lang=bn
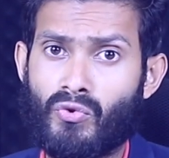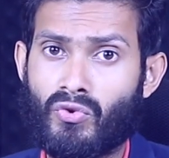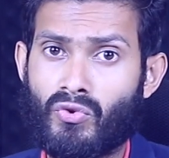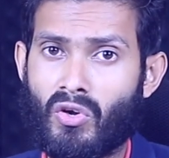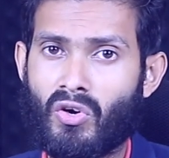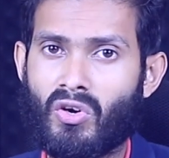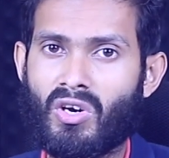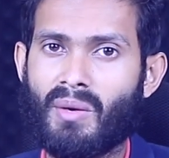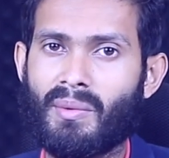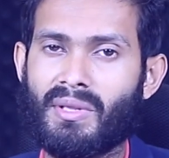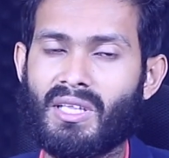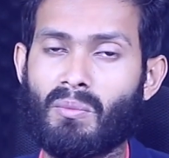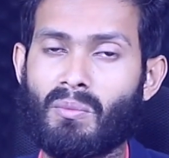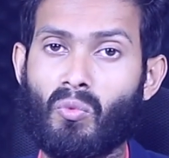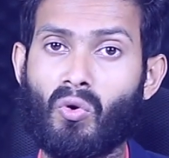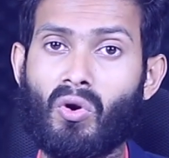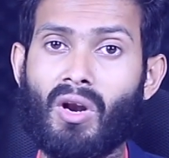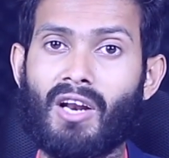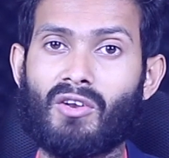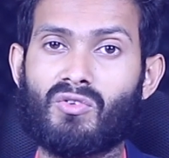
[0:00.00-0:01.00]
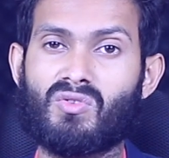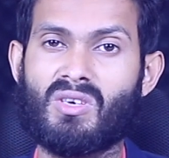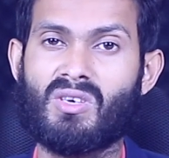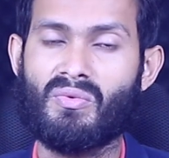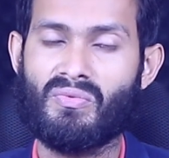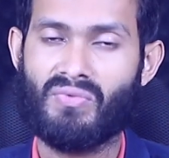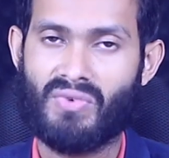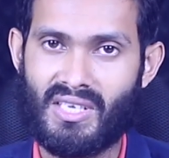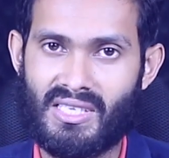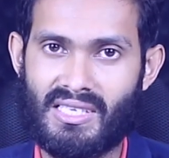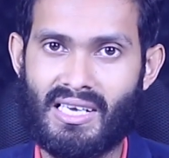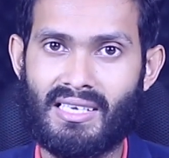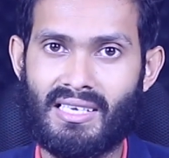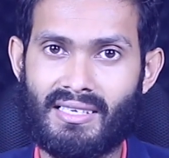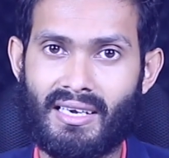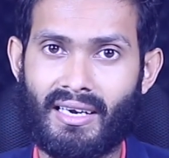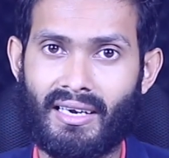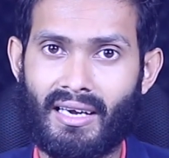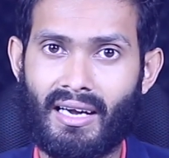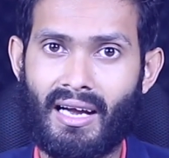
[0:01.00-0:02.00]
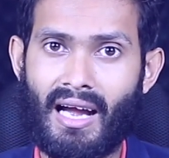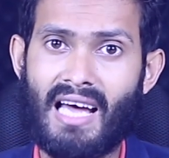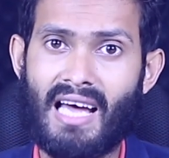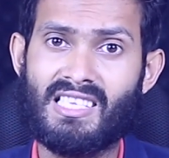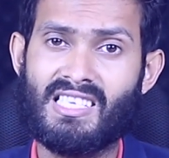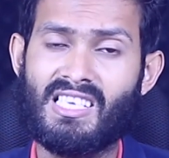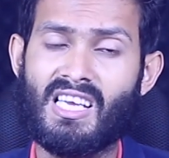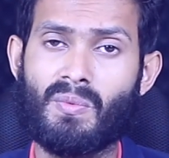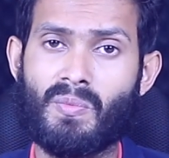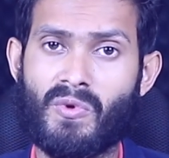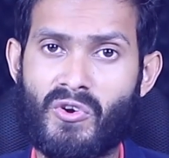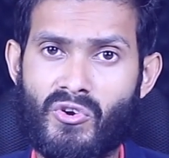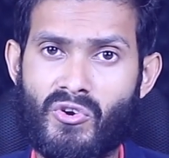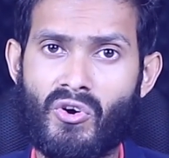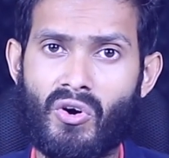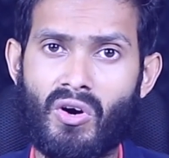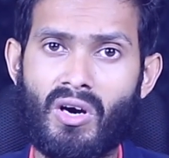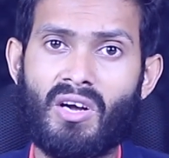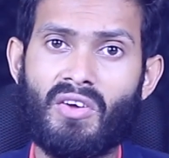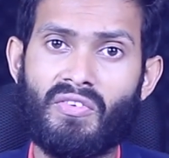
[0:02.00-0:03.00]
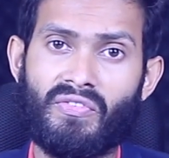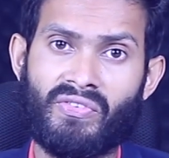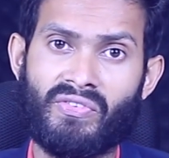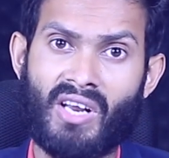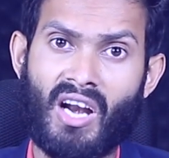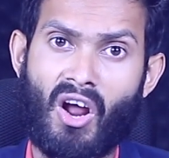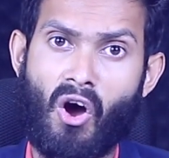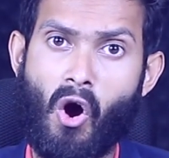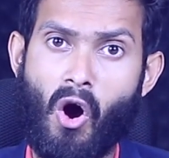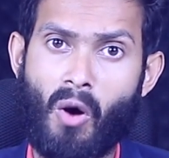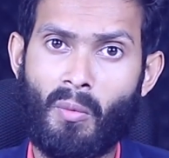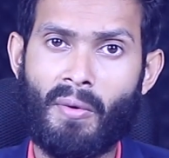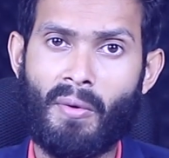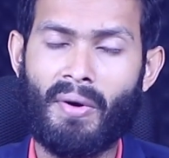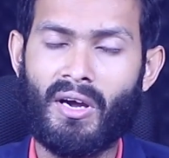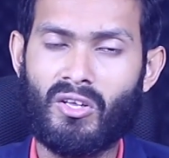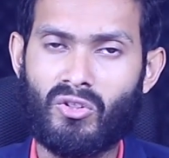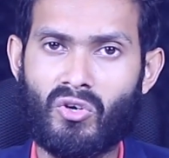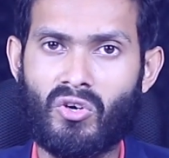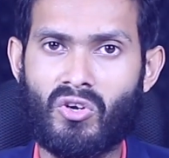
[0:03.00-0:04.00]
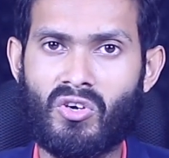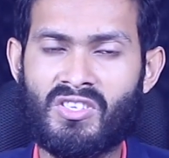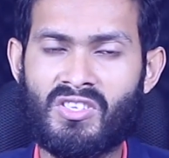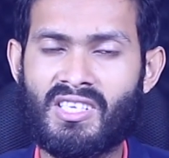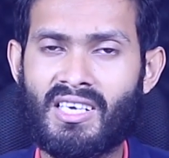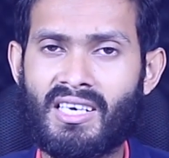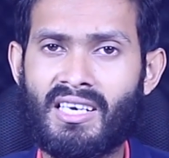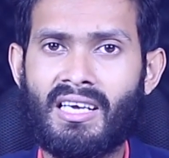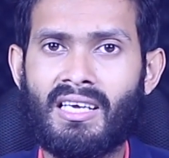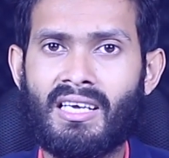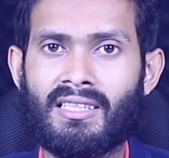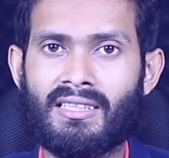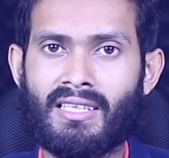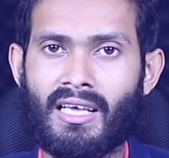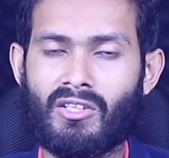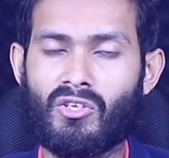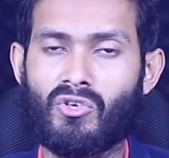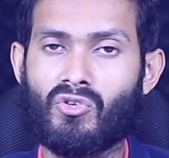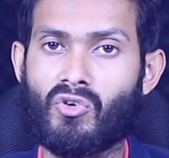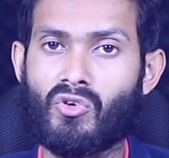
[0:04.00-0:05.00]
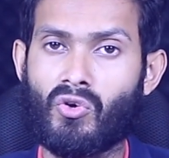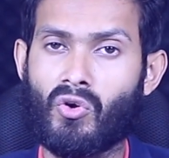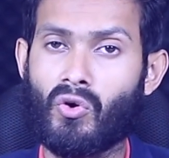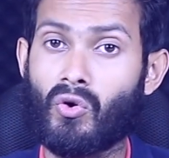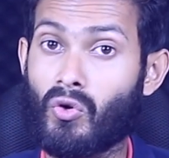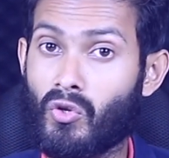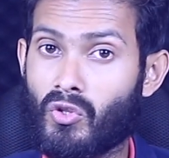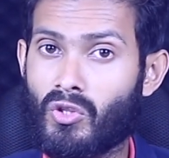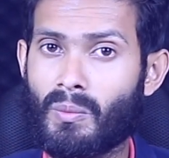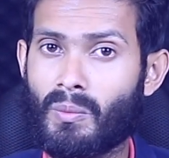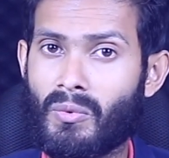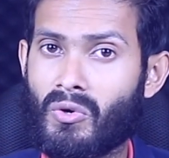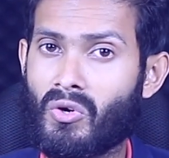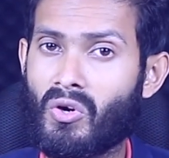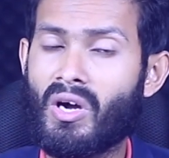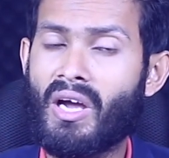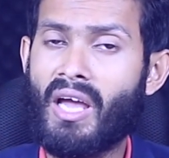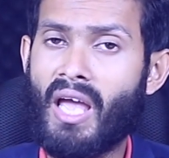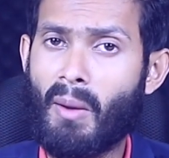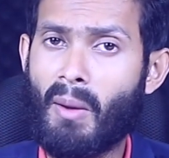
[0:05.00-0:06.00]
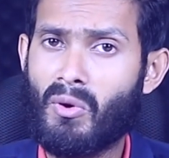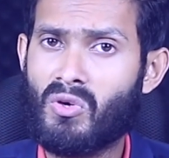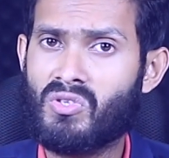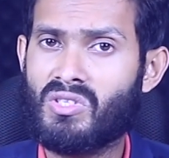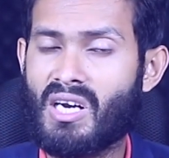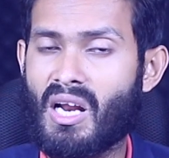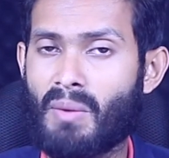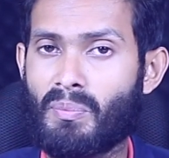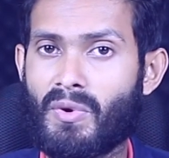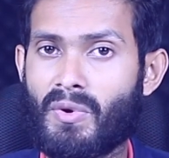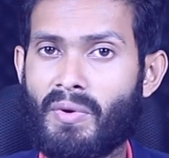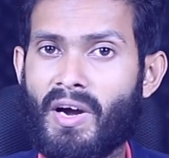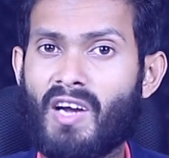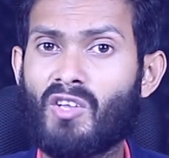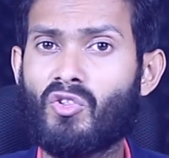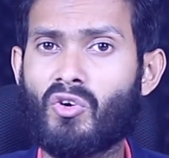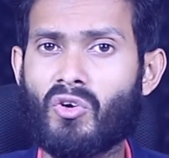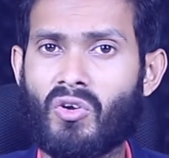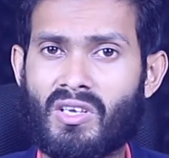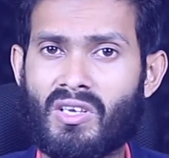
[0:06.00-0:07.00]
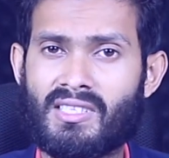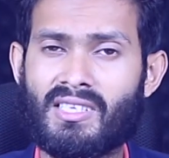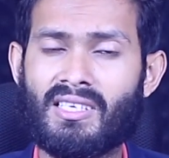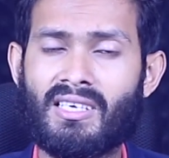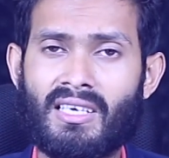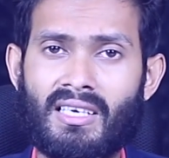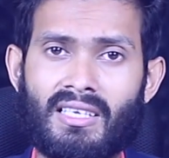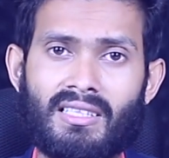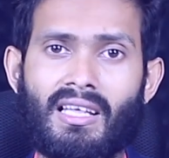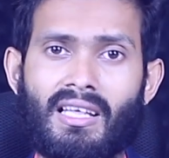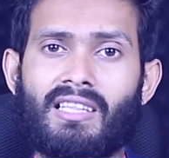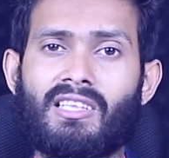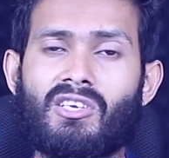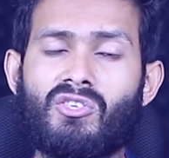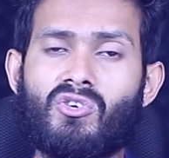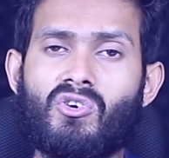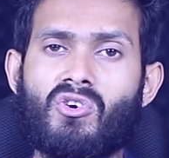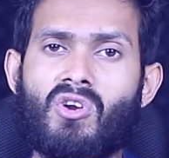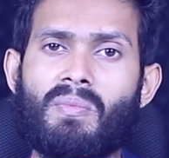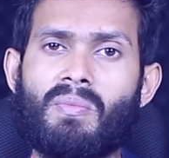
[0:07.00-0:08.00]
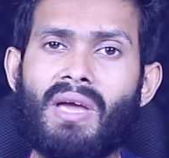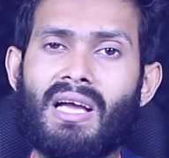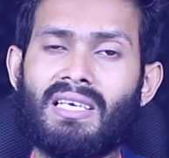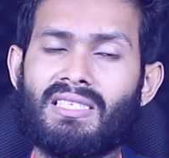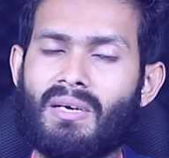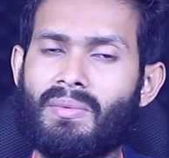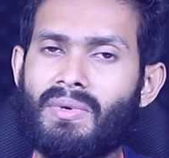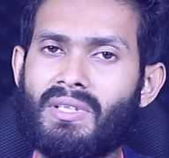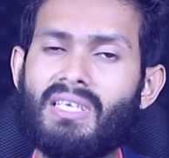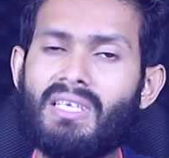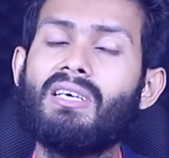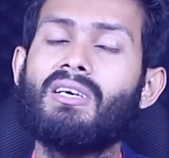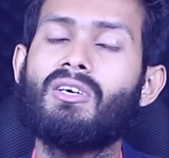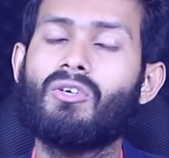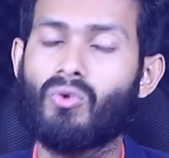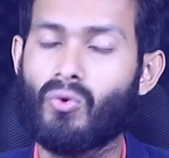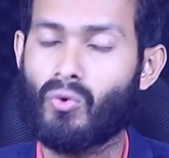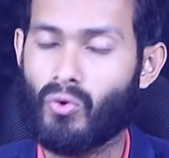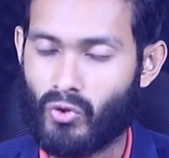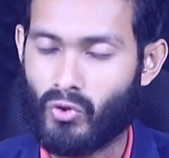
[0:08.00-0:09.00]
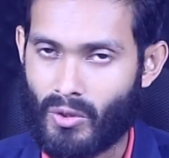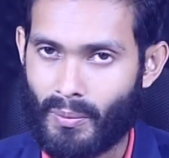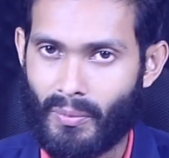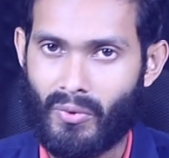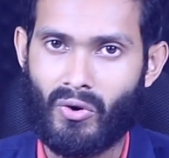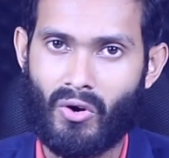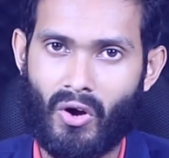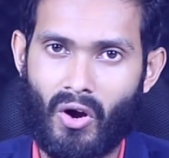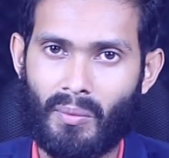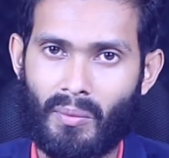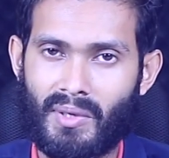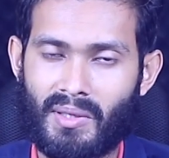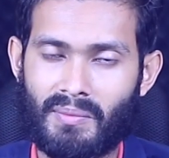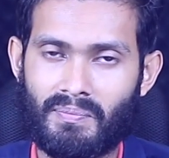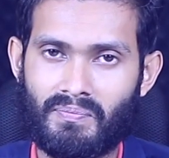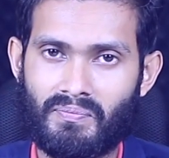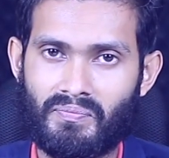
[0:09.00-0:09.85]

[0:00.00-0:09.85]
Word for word: চলুন আমাদের মূল আলোচনায় ফিরে যাওয়া যাক আজকের ভিডিও যারা অবিবাহিত রয়েছেন তাদের জন্য গুরুত্বপূর্ণ এবং যারা বিবাহিত রয়েছেন তাদের জন্য আমি আশাবাদী গুরুত্বপূর্ণ হবে